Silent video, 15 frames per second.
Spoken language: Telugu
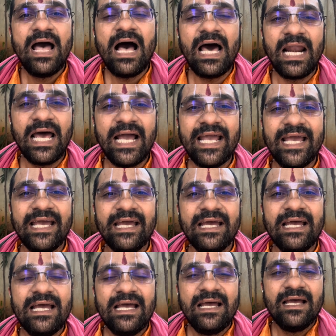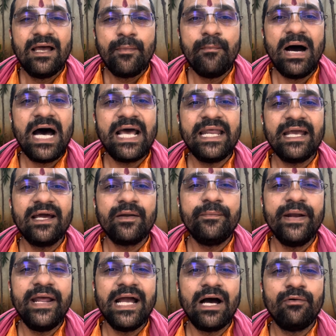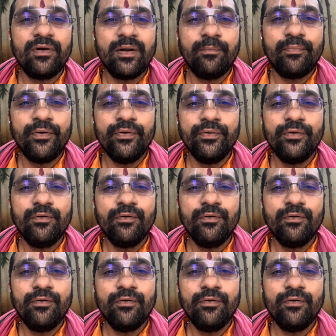అలాగే భార్య గర్భిణిగా ఉన్నప్పుడు